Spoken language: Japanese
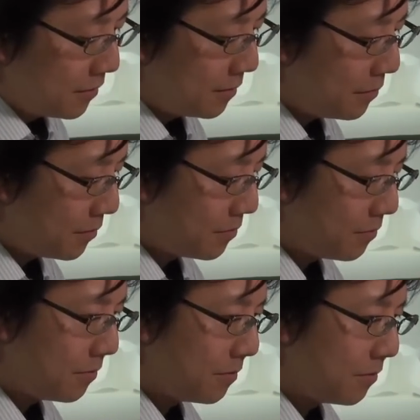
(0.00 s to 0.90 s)
やっぱり
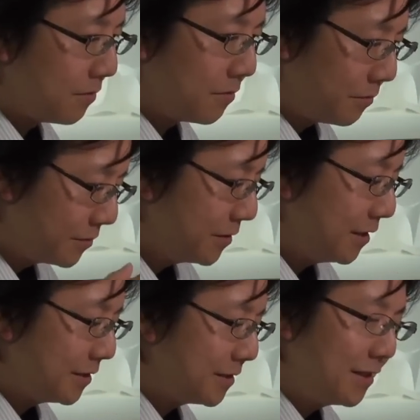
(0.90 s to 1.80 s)
こうもうすで
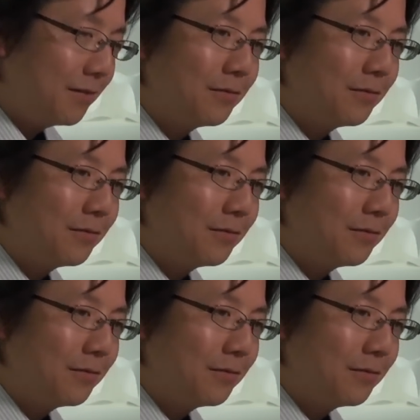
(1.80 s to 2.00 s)
に知ってい